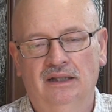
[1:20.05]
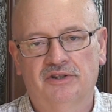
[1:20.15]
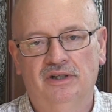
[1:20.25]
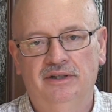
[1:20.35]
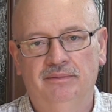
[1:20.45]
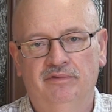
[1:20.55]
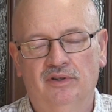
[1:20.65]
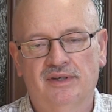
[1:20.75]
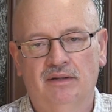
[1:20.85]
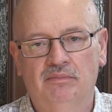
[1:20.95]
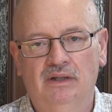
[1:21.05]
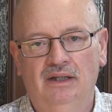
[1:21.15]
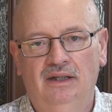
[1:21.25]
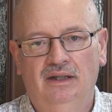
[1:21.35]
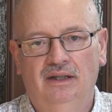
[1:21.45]
naczelnym wodzem
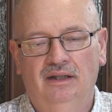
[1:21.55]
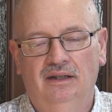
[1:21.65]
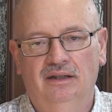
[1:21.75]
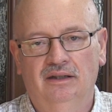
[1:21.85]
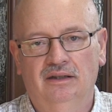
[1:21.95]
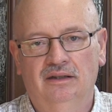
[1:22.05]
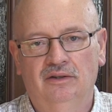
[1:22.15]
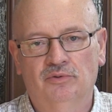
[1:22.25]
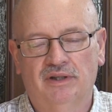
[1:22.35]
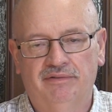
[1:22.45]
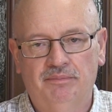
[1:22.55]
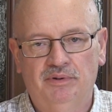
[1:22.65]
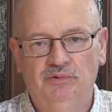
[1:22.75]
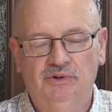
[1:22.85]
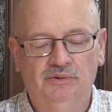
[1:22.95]
E, Józefem
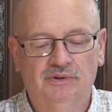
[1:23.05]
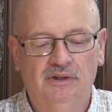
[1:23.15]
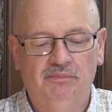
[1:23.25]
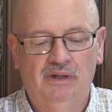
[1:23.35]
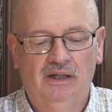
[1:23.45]
Piłsudskim.